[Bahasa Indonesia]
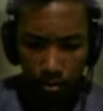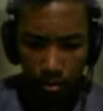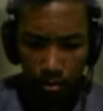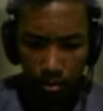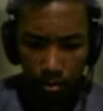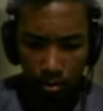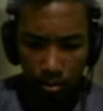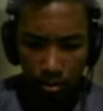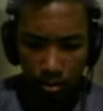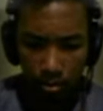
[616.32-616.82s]
Ini
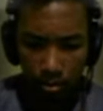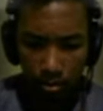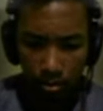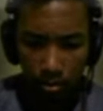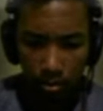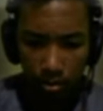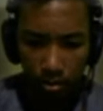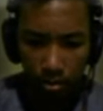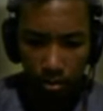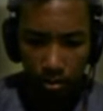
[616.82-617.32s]

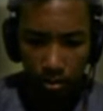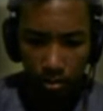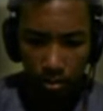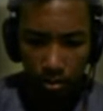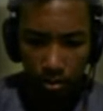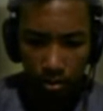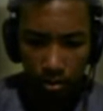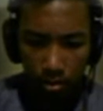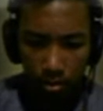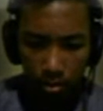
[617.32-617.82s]
Hah? Ini
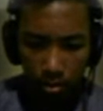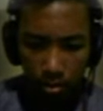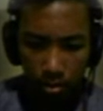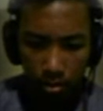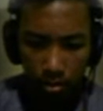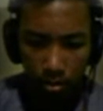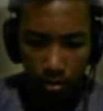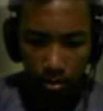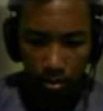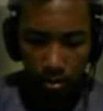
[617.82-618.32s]
Ini Ini
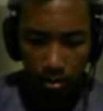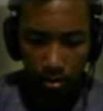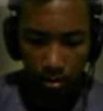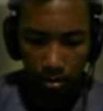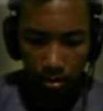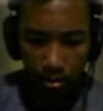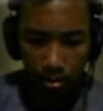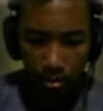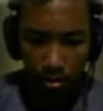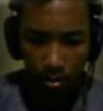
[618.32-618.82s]
Ini
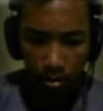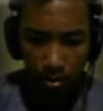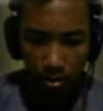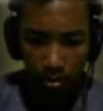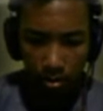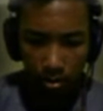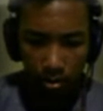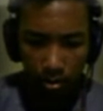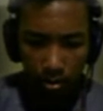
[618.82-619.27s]
Ini Hah?